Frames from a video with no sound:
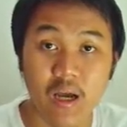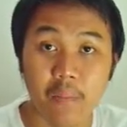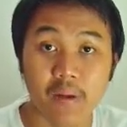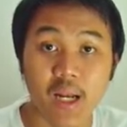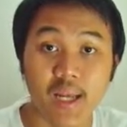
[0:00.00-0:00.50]

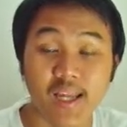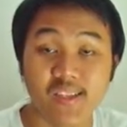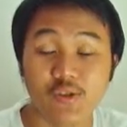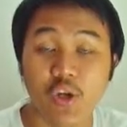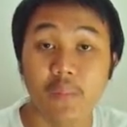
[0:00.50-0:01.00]
mana layer
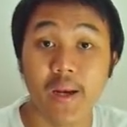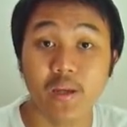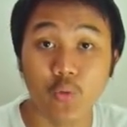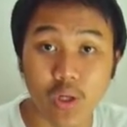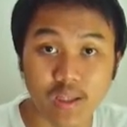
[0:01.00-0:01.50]
satu yang
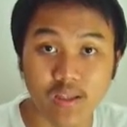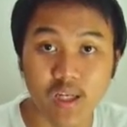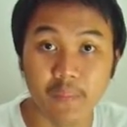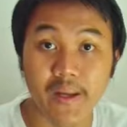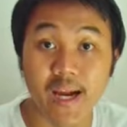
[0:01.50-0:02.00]
paling kuat
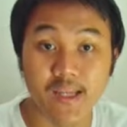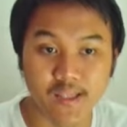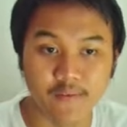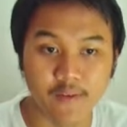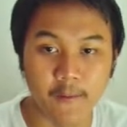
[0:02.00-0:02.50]
dan paling
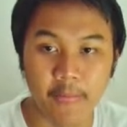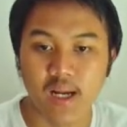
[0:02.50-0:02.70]
aktif ya.